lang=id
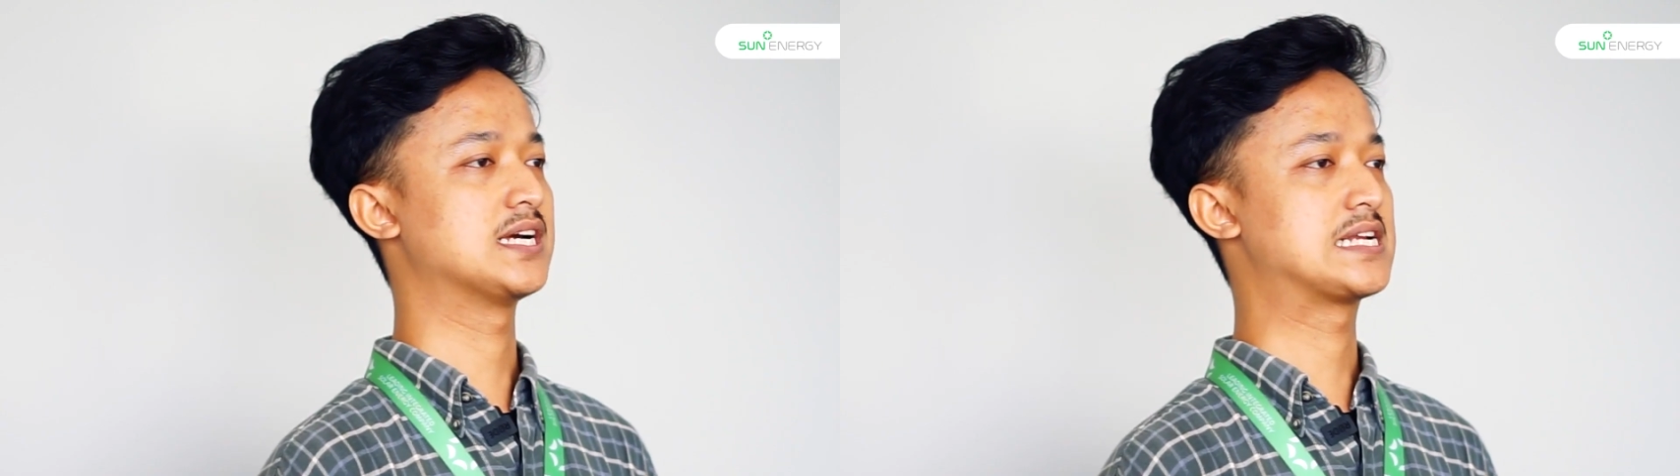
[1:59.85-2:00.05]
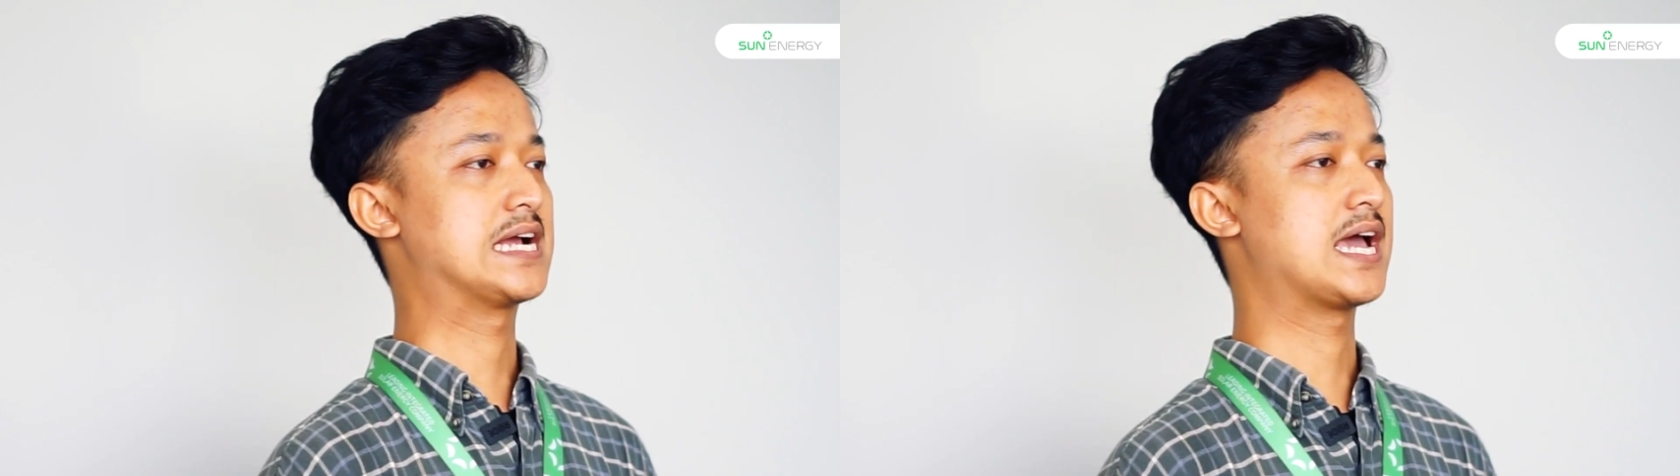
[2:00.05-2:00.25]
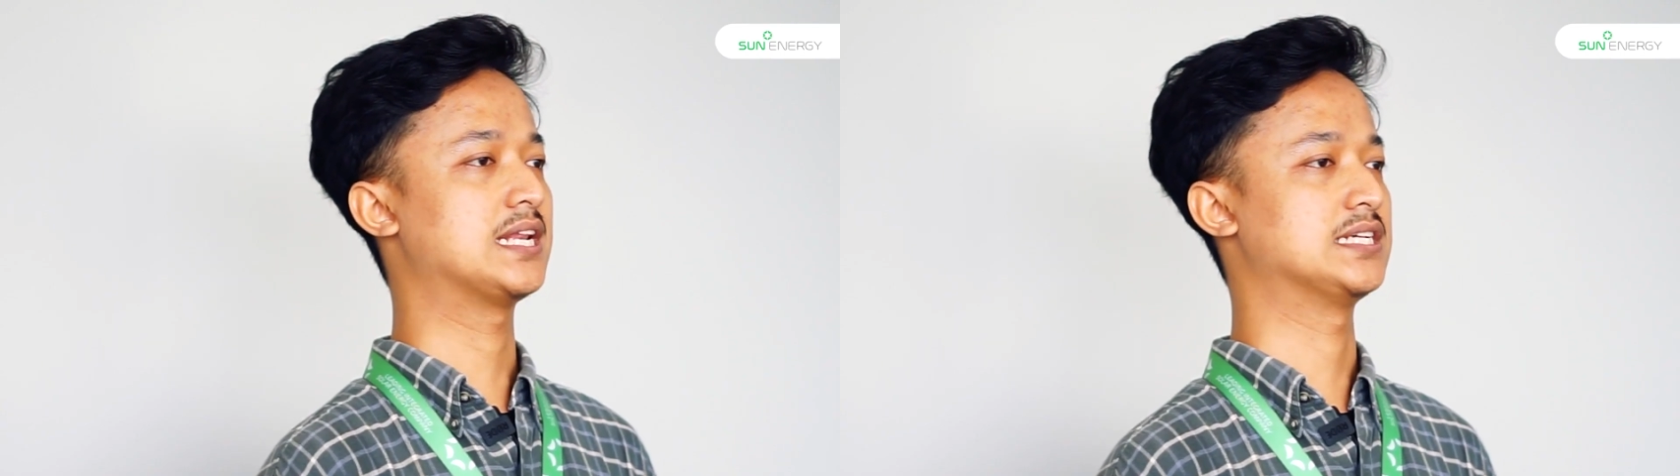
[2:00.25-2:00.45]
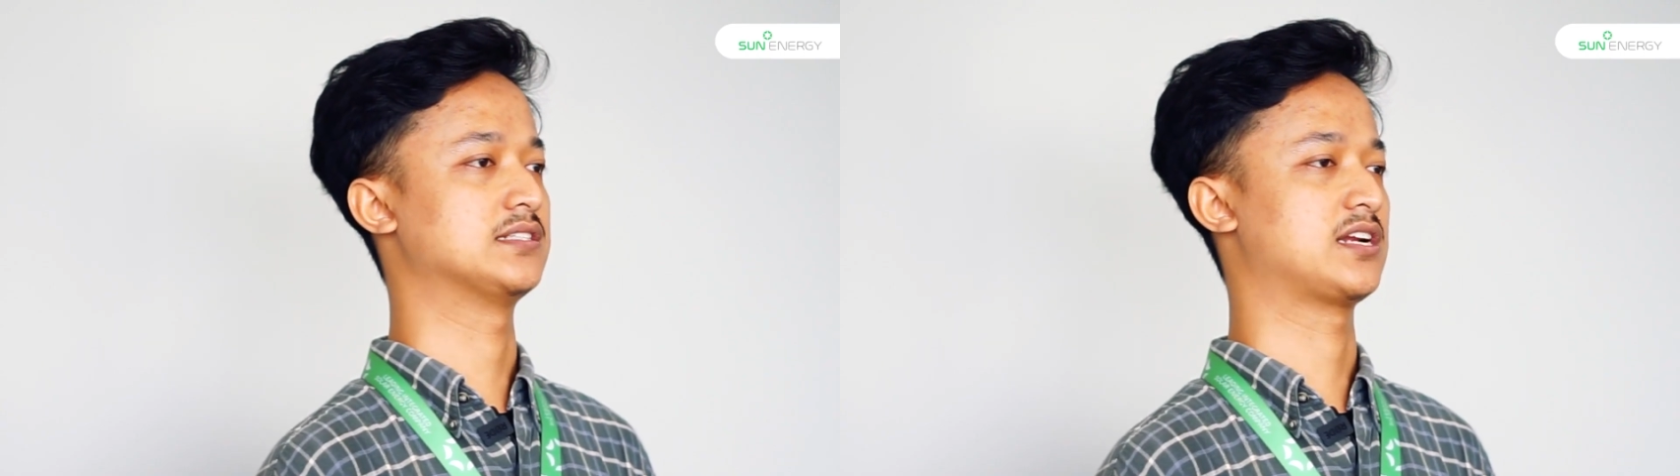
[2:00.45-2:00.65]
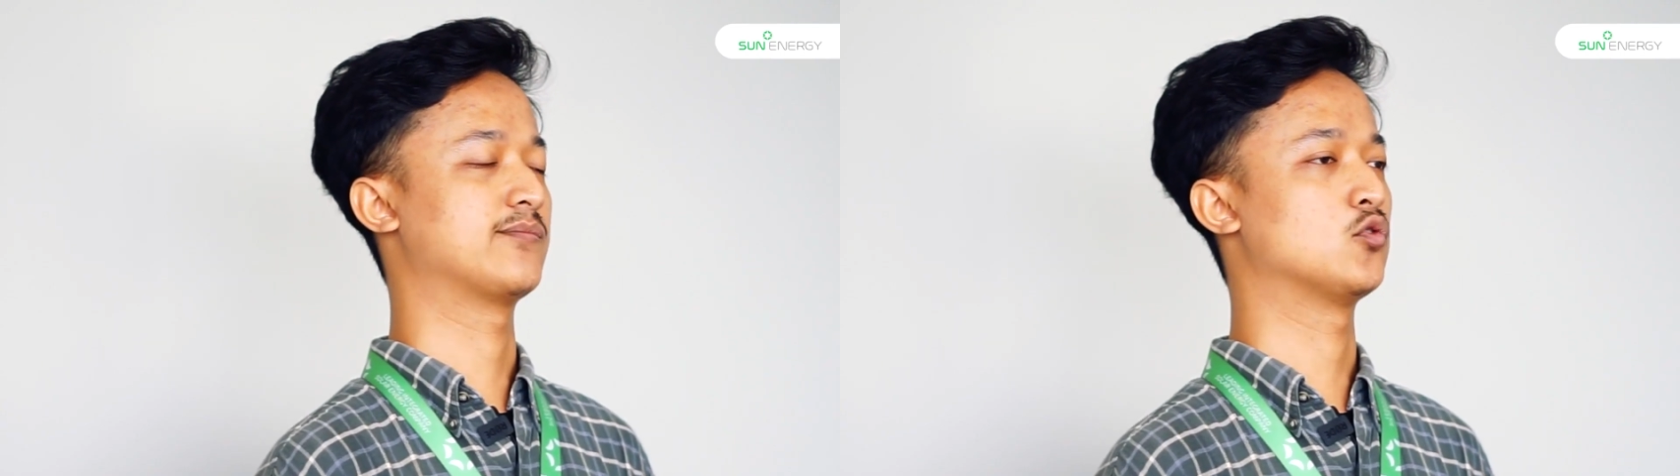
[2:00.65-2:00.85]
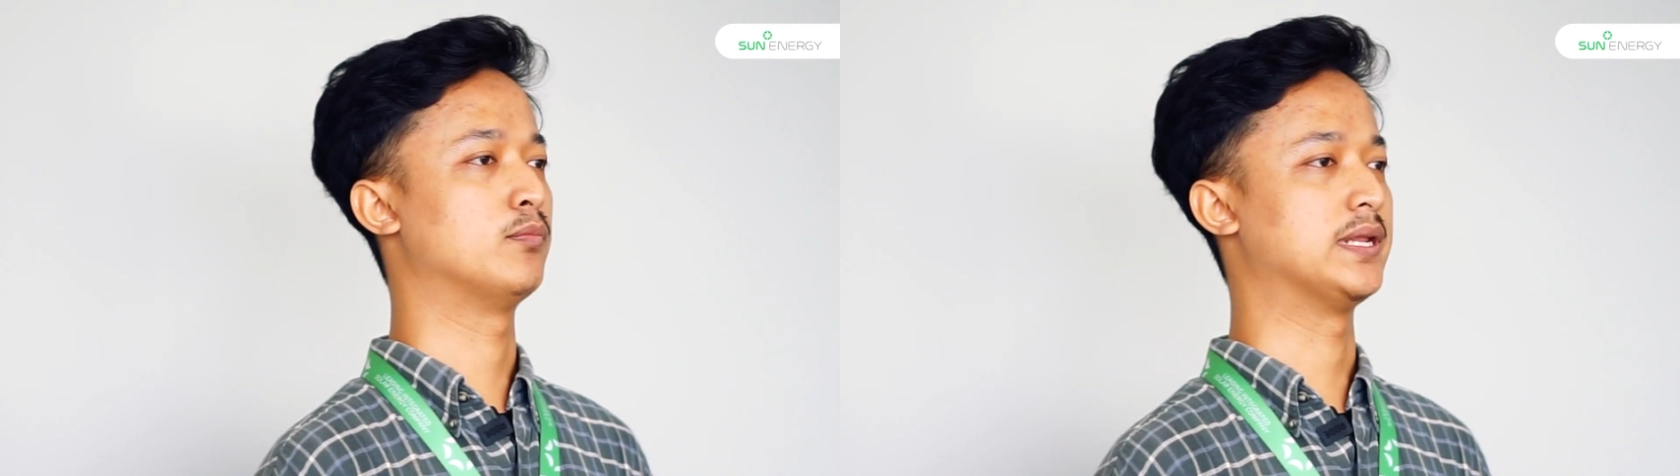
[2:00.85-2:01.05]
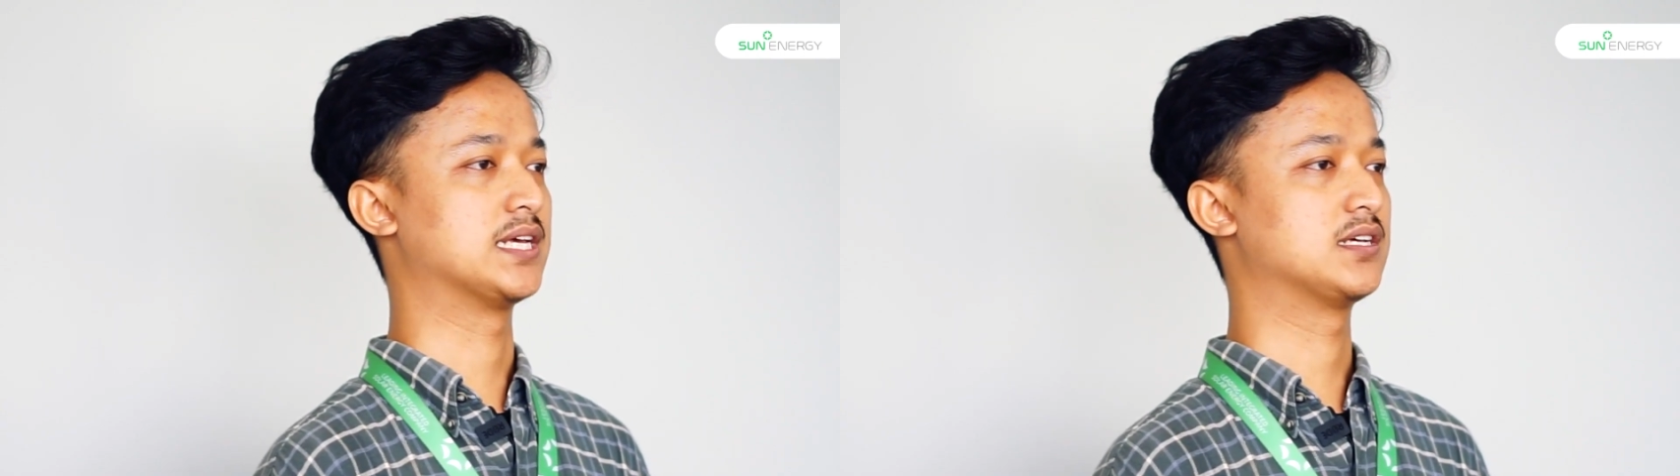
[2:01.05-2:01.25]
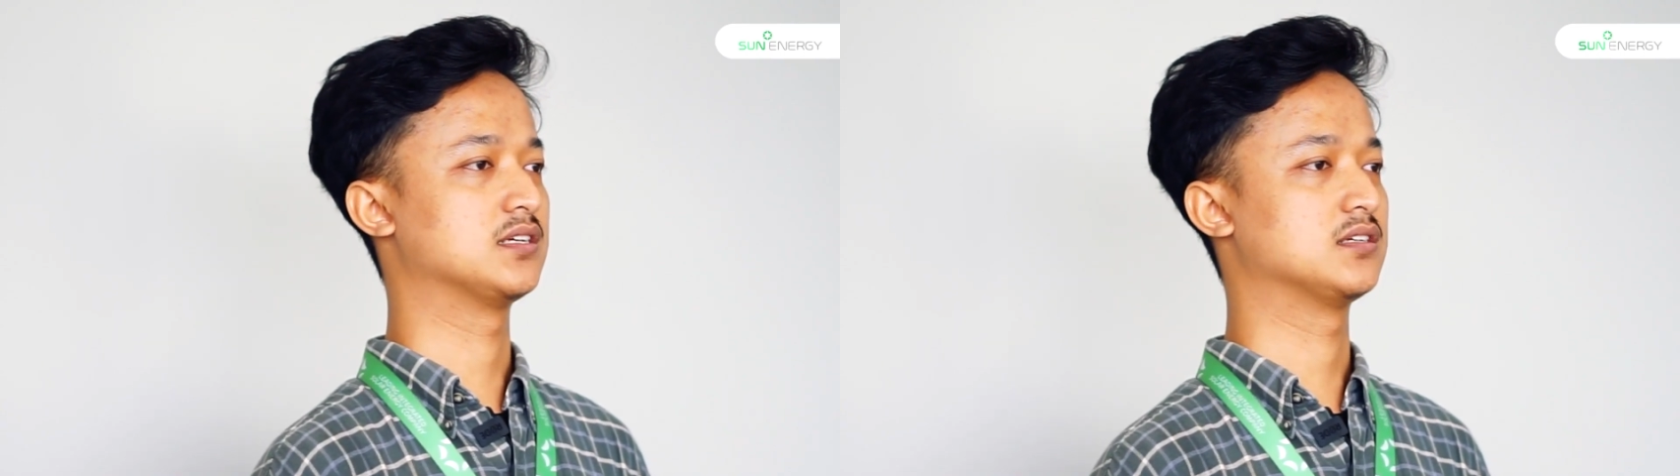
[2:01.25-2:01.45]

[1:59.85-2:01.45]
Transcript: jaringan listrik publik.